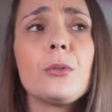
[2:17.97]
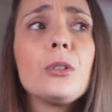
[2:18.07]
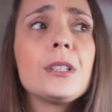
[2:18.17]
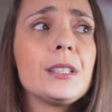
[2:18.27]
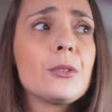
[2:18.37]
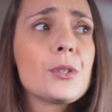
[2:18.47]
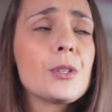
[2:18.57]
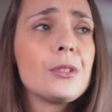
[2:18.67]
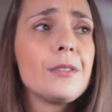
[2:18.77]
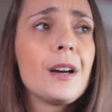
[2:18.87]
Quello che ti
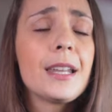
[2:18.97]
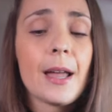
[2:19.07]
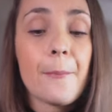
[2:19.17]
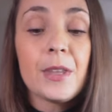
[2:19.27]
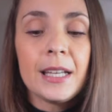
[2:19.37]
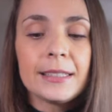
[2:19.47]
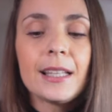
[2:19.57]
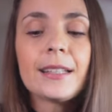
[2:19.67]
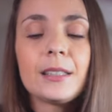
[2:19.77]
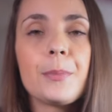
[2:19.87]
consiglio di fare è
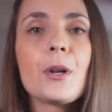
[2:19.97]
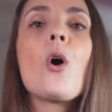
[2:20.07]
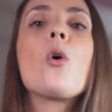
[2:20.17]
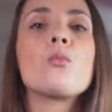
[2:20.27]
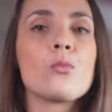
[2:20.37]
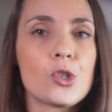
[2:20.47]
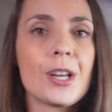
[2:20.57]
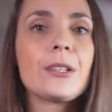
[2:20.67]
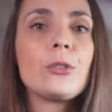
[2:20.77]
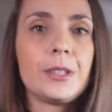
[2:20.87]
darti però un
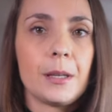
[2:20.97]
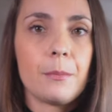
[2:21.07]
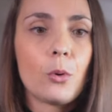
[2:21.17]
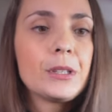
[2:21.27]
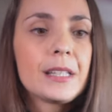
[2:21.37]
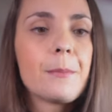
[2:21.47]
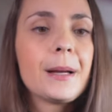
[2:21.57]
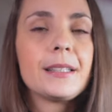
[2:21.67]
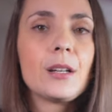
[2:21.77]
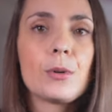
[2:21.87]
certo tempo, quindi
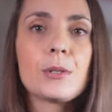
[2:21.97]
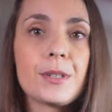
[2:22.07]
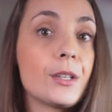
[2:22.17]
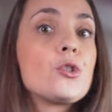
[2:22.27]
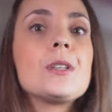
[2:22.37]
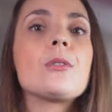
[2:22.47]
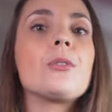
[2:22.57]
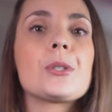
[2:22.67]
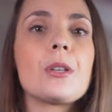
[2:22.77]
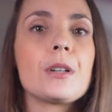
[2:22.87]
ripetere questo esercizio
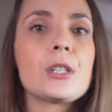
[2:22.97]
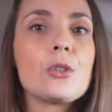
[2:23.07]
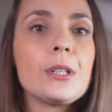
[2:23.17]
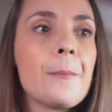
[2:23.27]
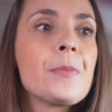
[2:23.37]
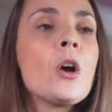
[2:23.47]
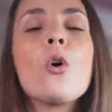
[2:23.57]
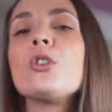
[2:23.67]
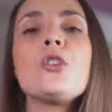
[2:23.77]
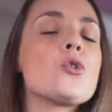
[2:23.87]
di osservazione
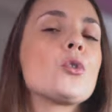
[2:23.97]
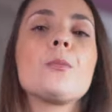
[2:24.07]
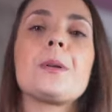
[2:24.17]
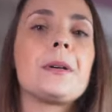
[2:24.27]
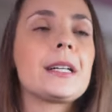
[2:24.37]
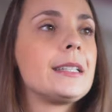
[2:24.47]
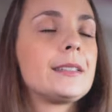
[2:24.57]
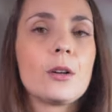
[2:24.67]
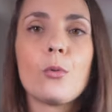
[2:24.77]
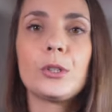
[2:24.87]
ogni giorno per magari
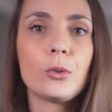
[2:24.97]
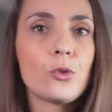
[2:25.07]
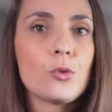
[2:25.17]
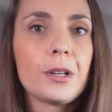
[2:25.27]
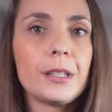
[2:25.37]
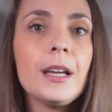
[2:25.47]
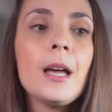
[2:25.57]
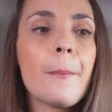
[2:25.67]
3-4 giorni,